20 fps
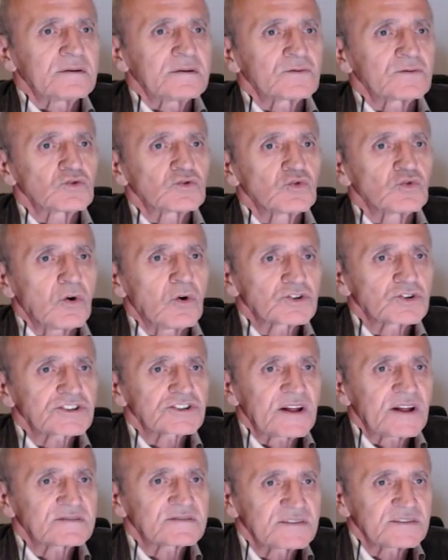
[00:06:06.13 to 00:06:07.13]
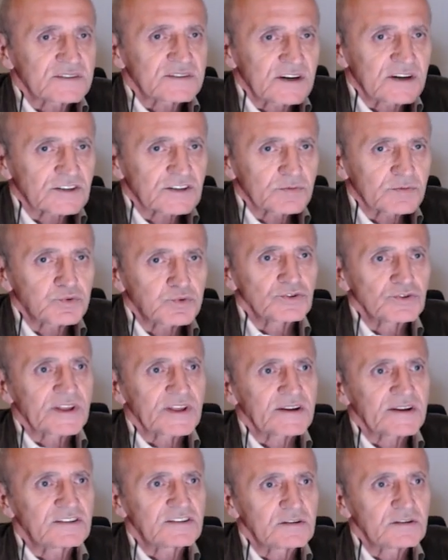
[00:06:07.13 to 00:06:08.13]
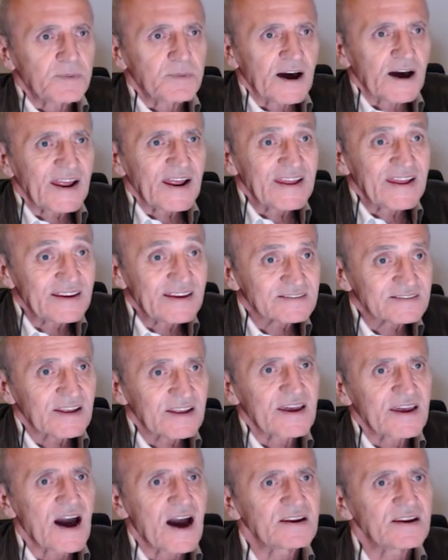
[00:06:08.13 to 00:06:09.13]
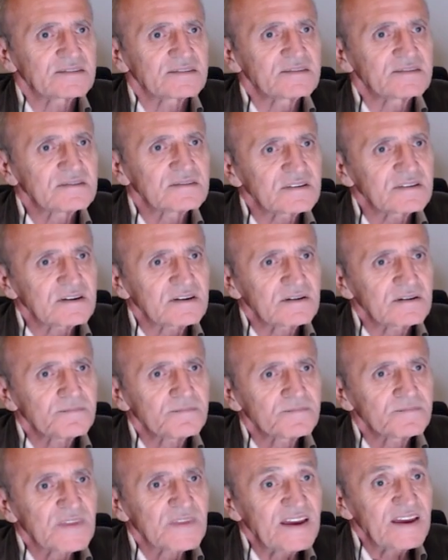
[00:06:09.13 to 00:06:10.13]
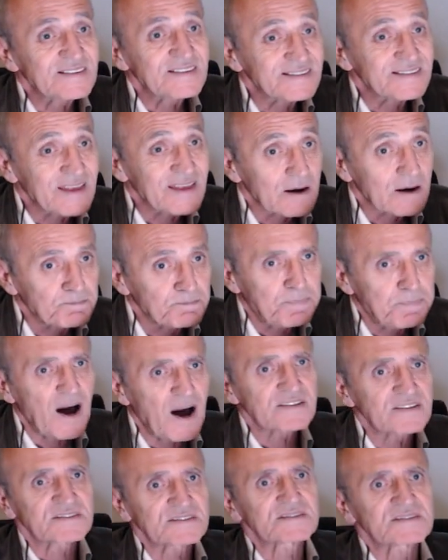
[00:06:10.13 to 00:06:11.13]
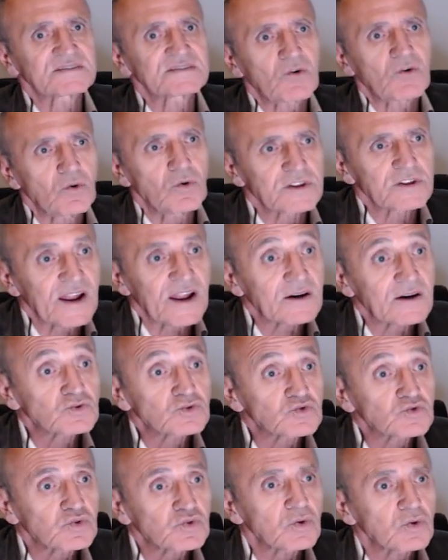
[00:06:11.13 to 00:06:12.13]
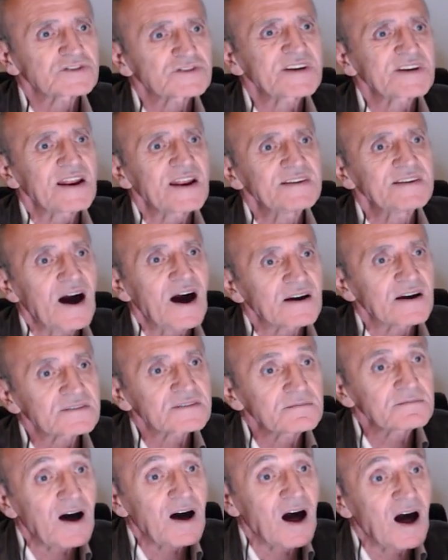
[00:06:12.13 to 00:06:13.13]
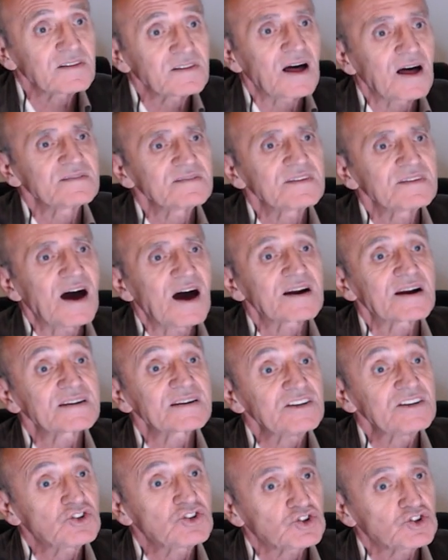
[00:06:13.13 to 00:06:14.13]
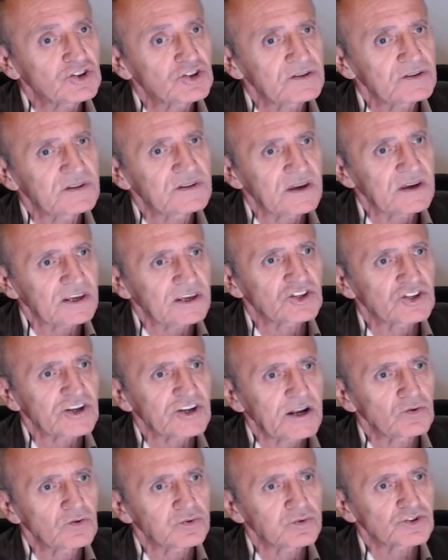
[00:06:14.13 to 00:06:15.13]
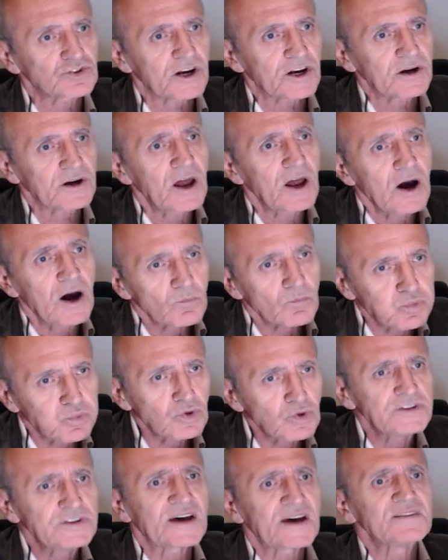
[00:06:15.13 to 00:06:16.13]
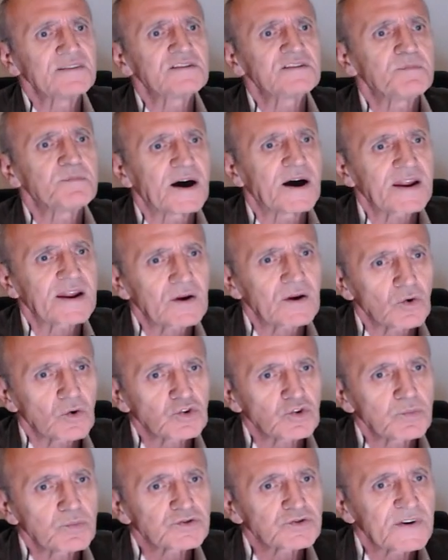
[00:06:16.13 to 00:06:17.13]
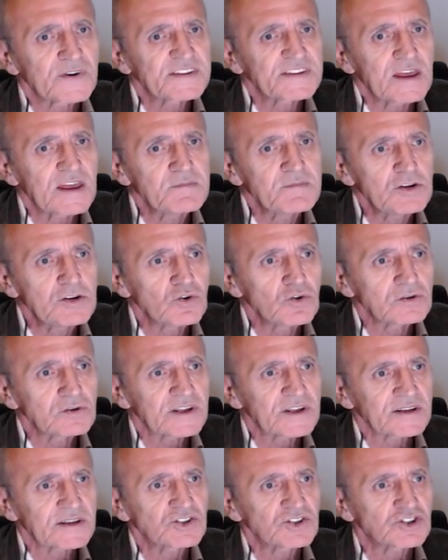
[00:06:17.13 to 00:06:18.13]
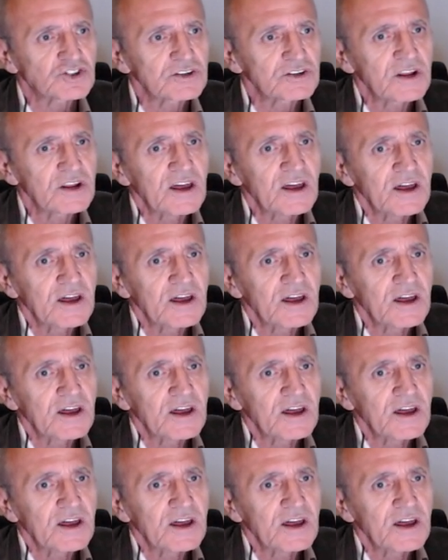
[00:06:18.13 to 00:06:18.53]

Deutschland Ticket bugünden itibaren Hessen eyaletinde Hessen Pass olarak sosyal yardım alanlar için de geçerli olacak. Bugünden itibaren otobüs ve demir yolları için